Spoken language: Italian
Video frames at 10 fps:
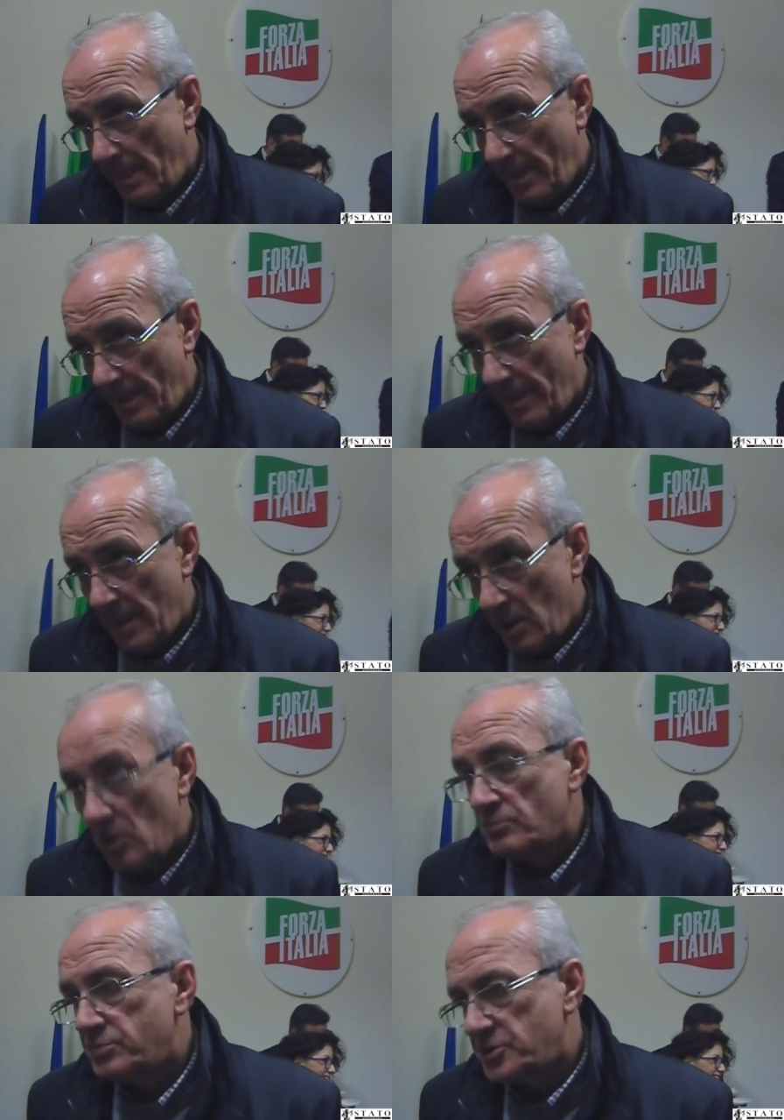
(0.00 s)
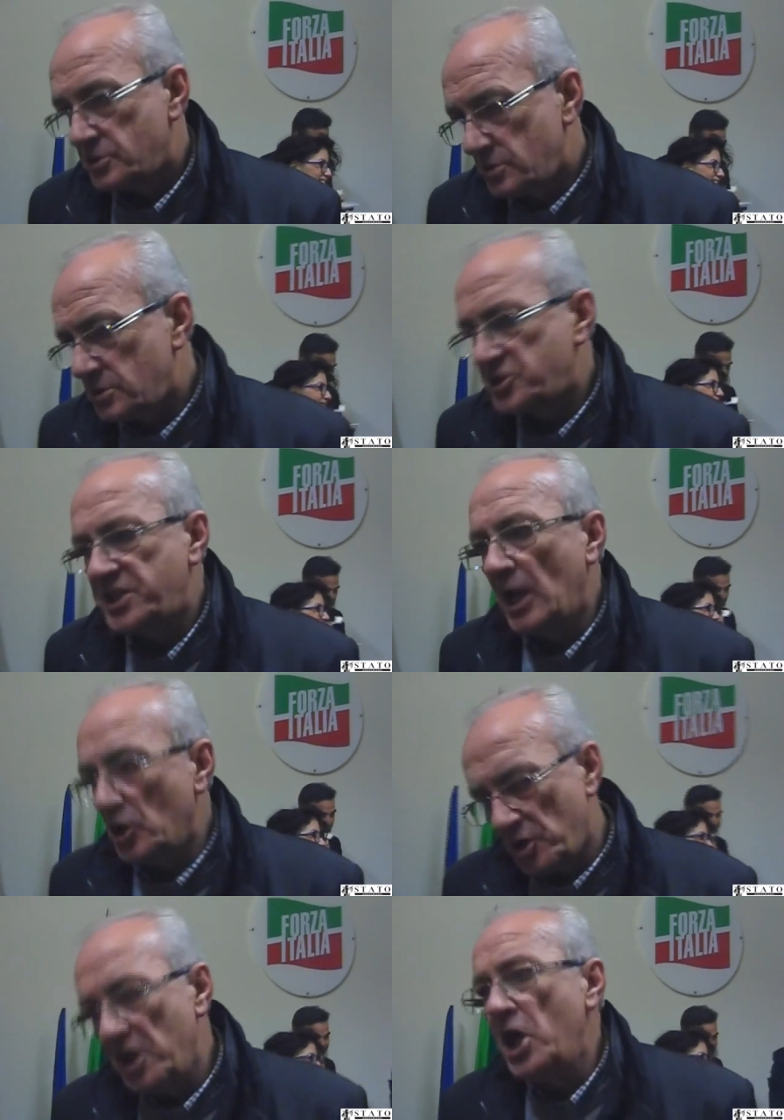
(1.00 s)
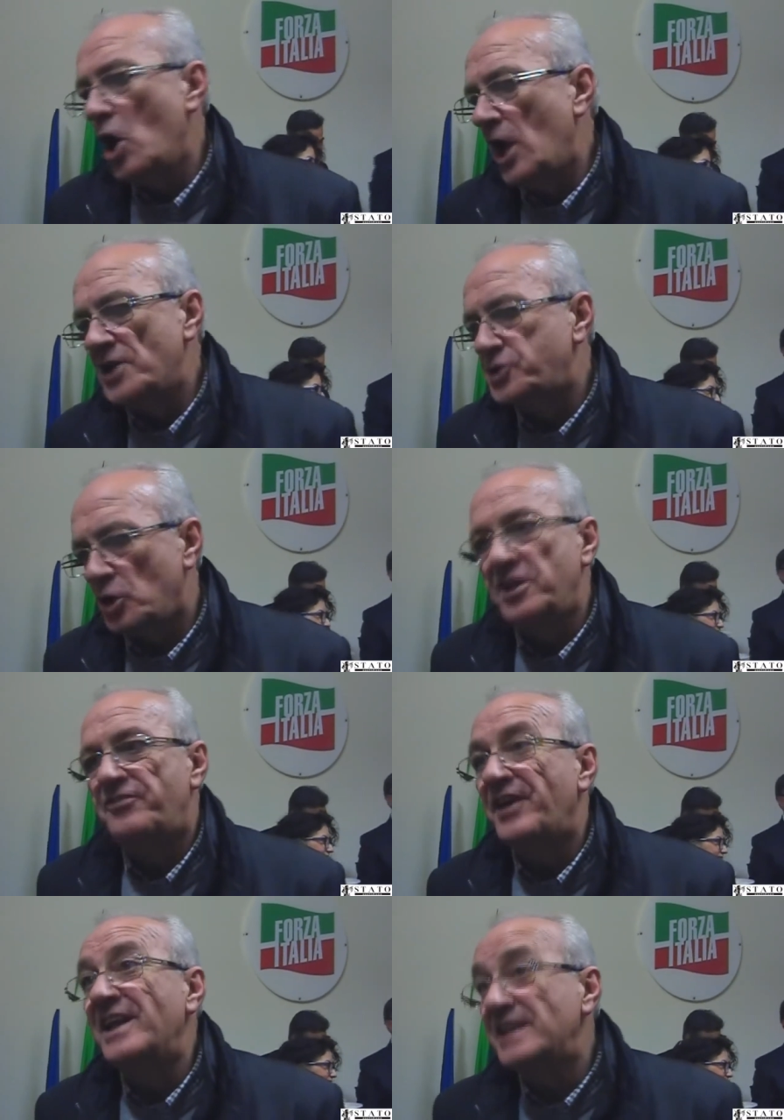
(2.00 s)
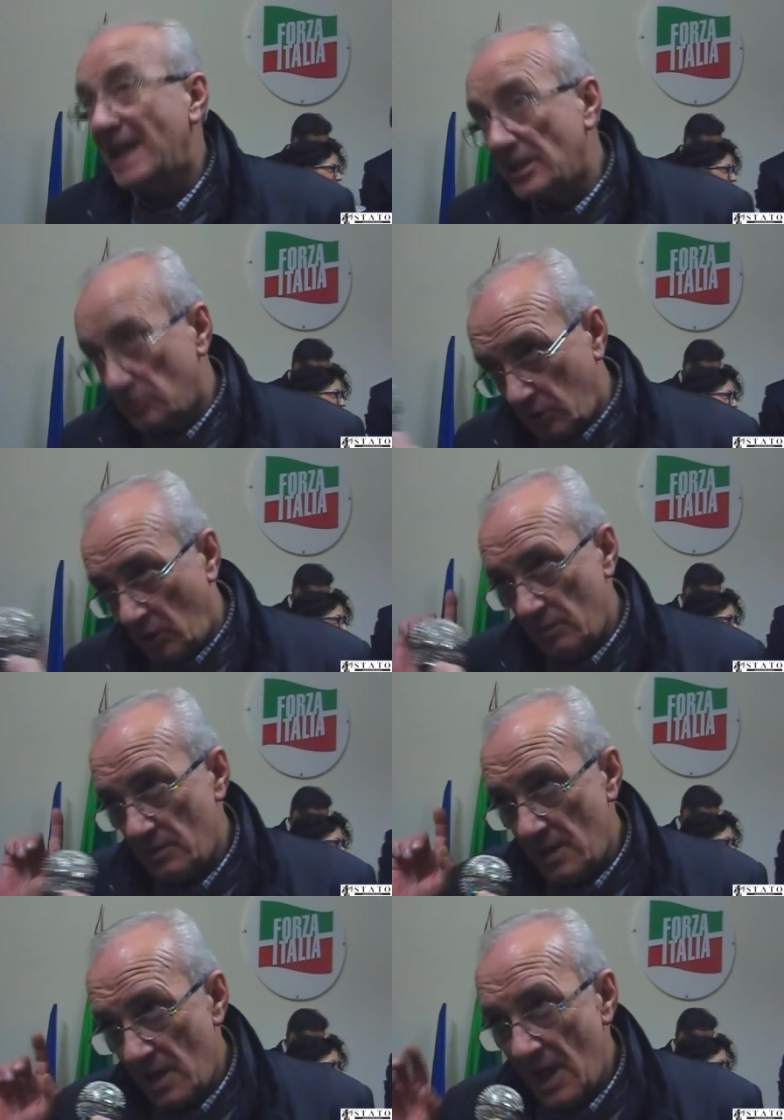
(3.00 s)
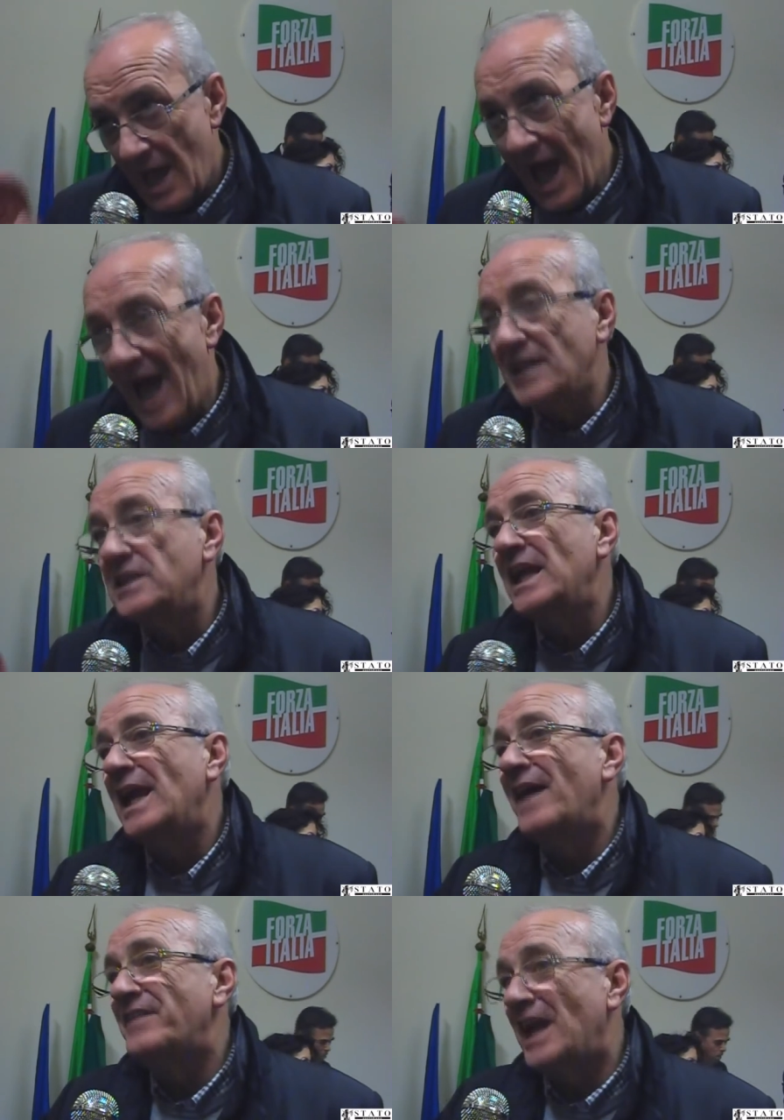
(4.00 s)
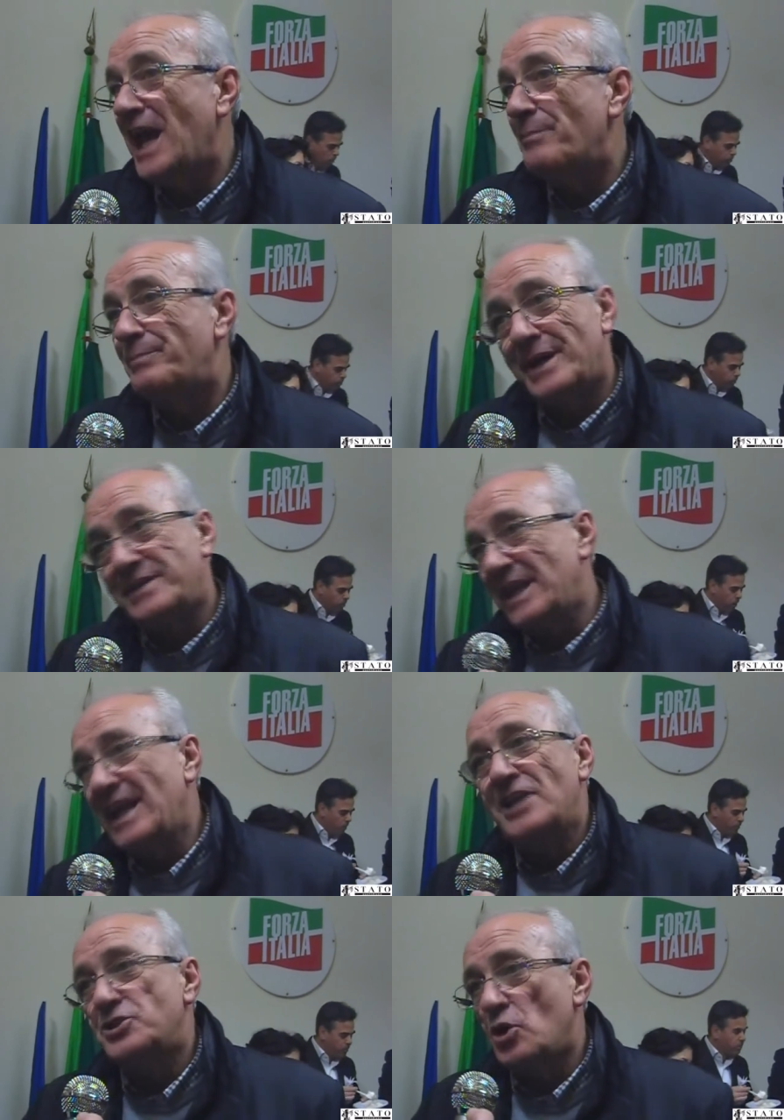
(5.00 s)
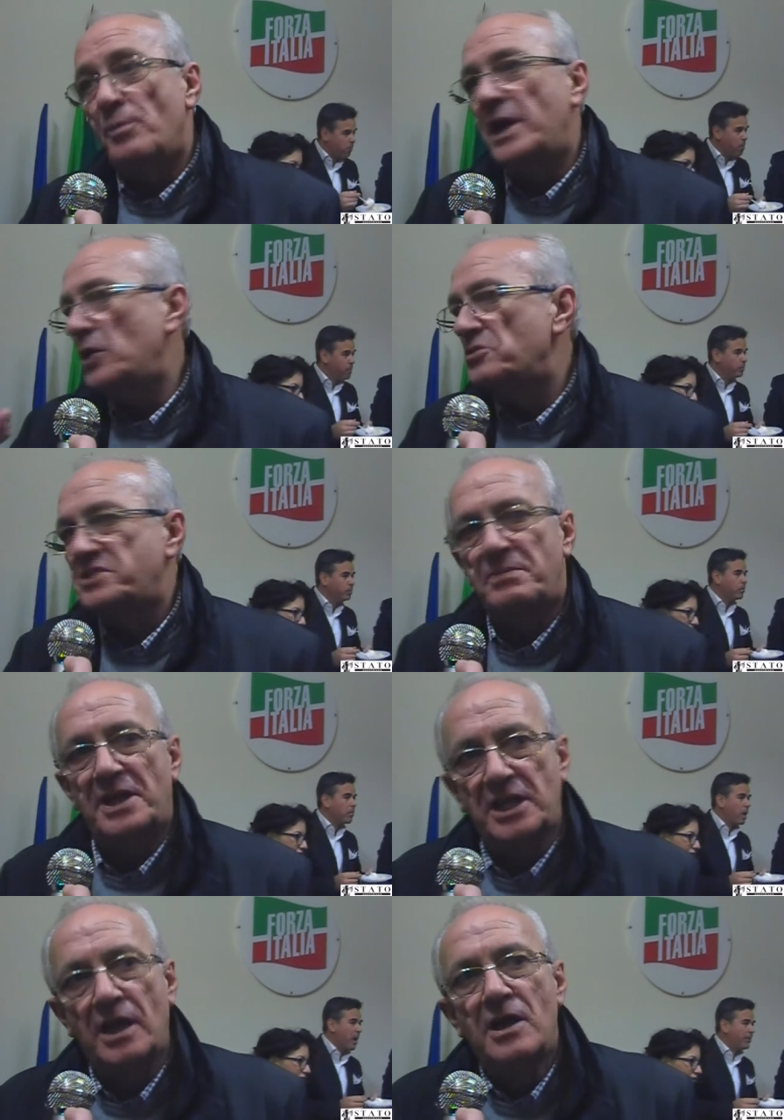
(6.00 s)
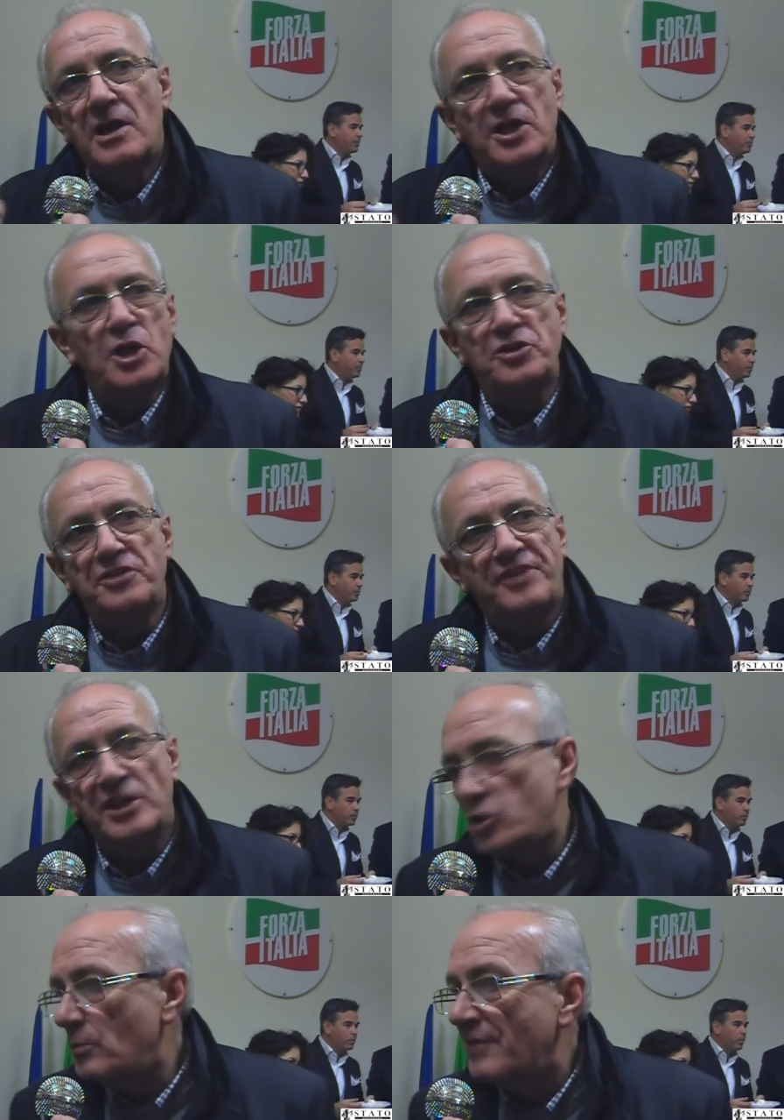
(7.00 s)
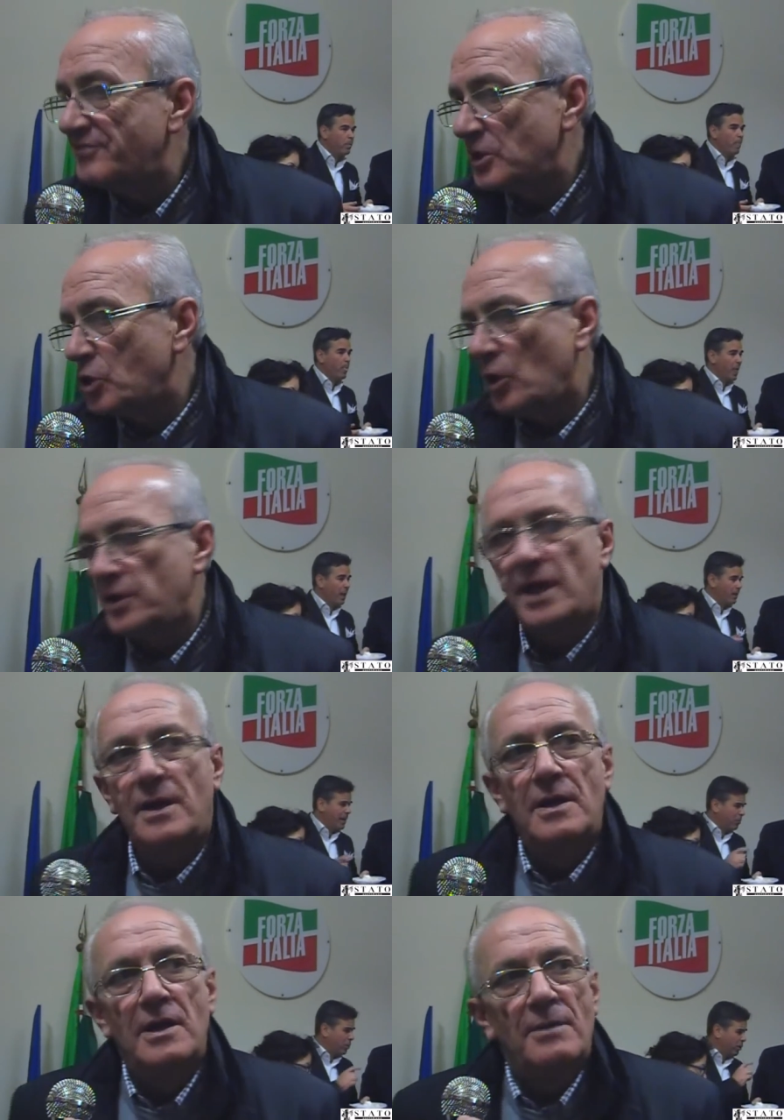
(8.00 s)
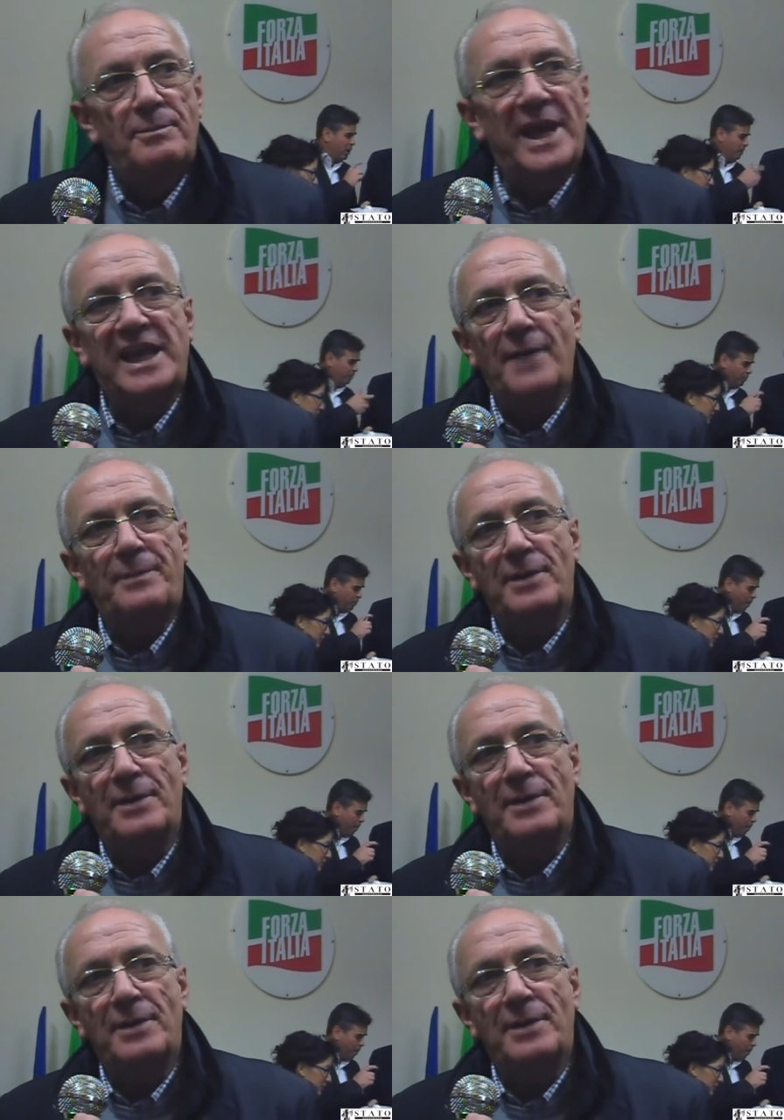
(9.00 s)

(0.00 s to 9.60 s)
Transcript: che viene contestata, sì, che c'è, il centrodestra. Viene... Al di là delle appartenenze o meno simpatie, io difendo Manfredonia perché per me è